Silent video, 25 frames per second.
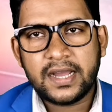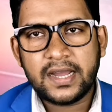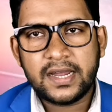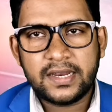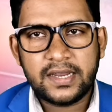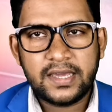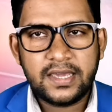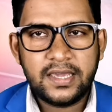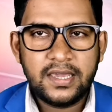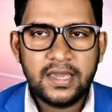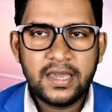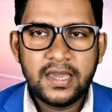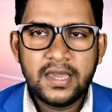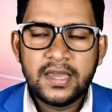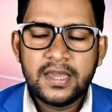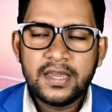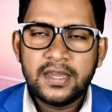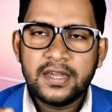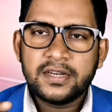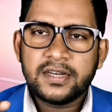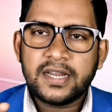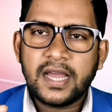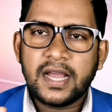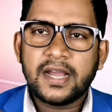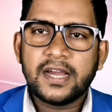টাকা নেই
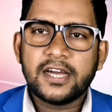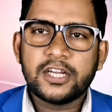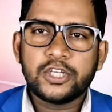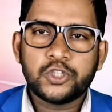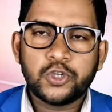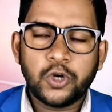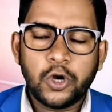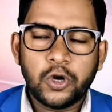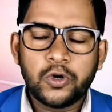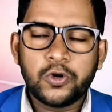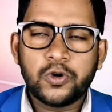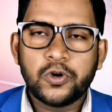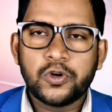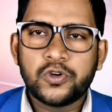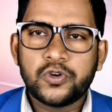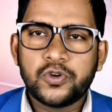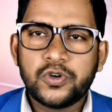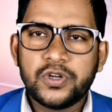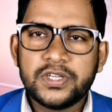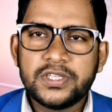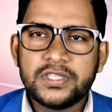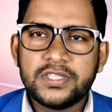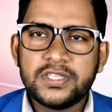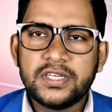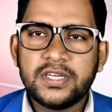টাকার সংকট
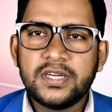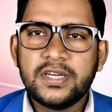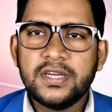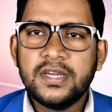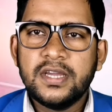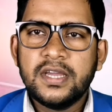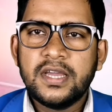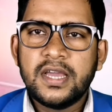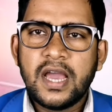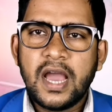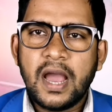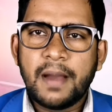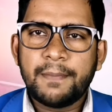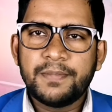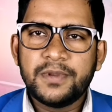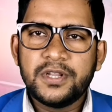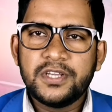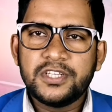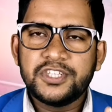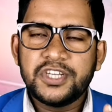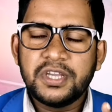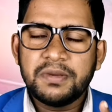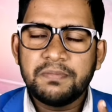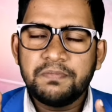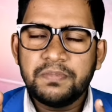রয়েছে আপনি
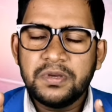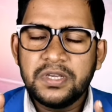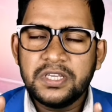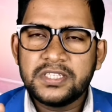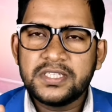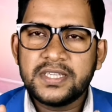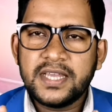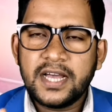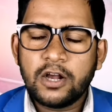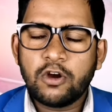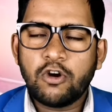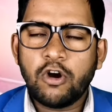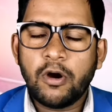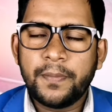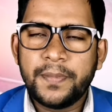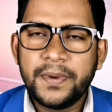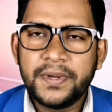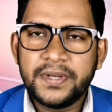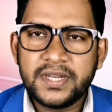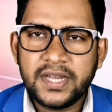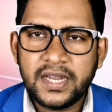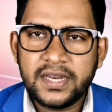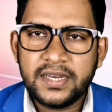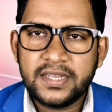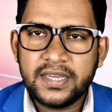সেই ভিসা
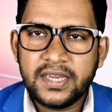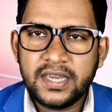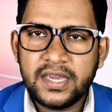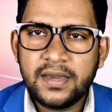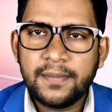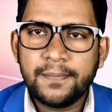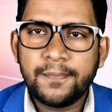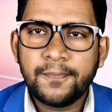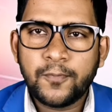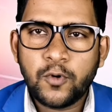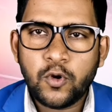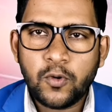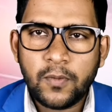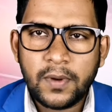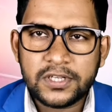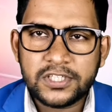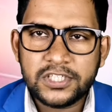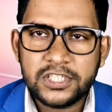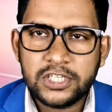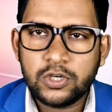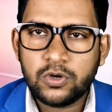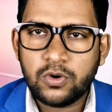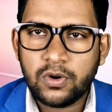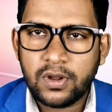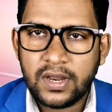কপিটা নিয়ে
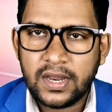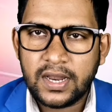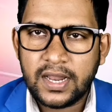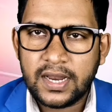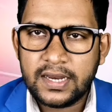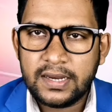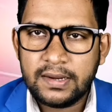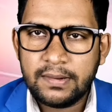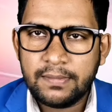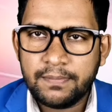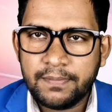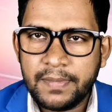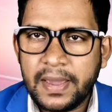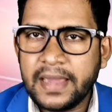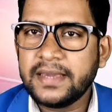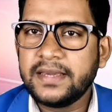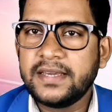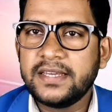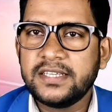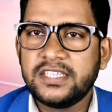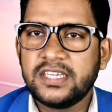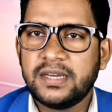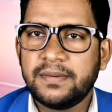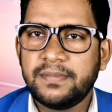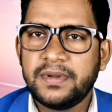প্রবাসী কল্যাণ
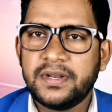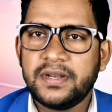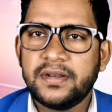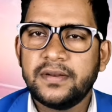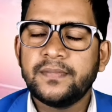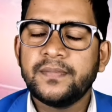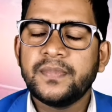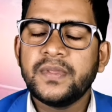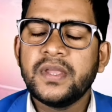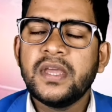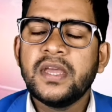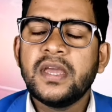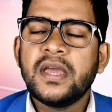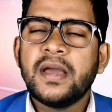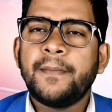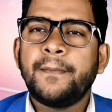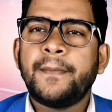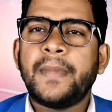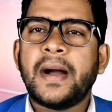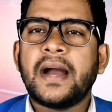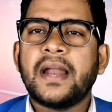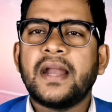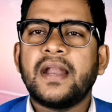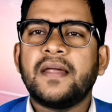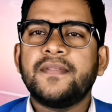ব্যাংকে যাবেন
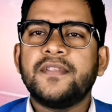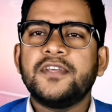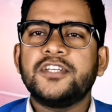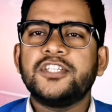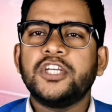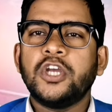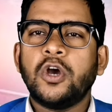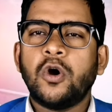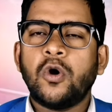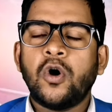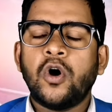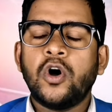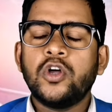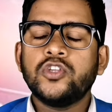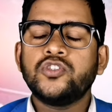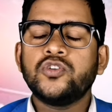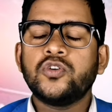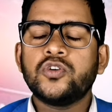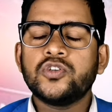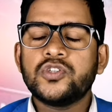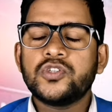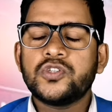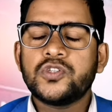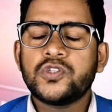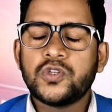বাংলাদেশে
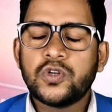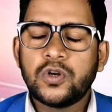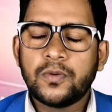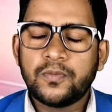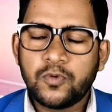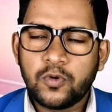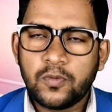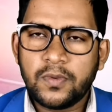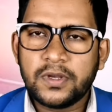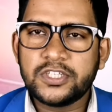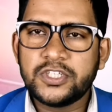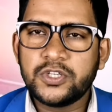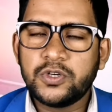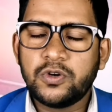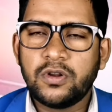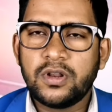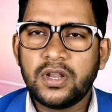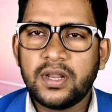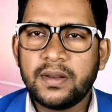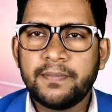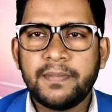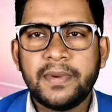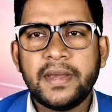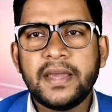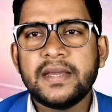অজস্র প্রবাসী
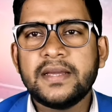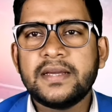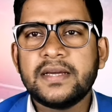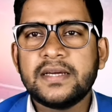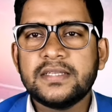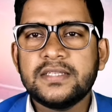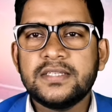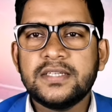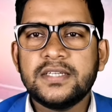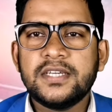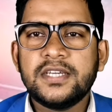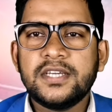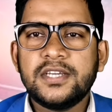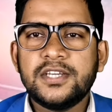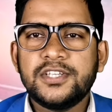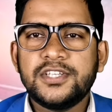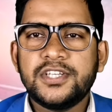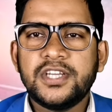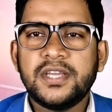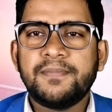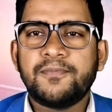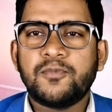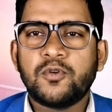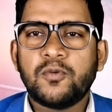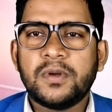কল্যাণ ব্যাংক আছে
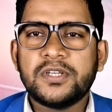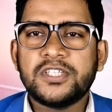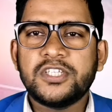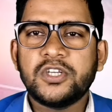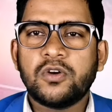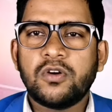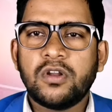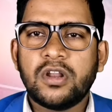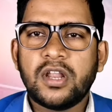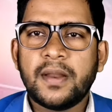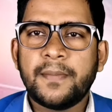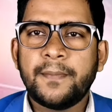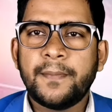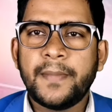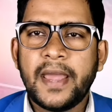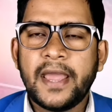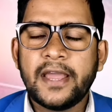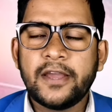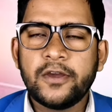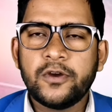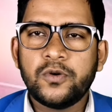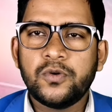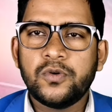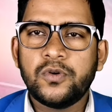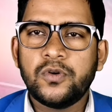সেই প্রবাসী কল্যাণ
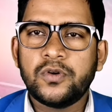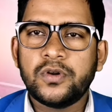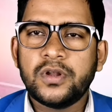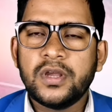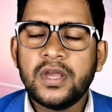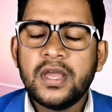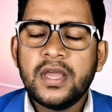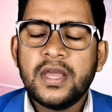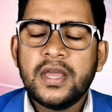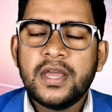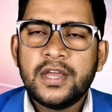ব্যাংকগুলোর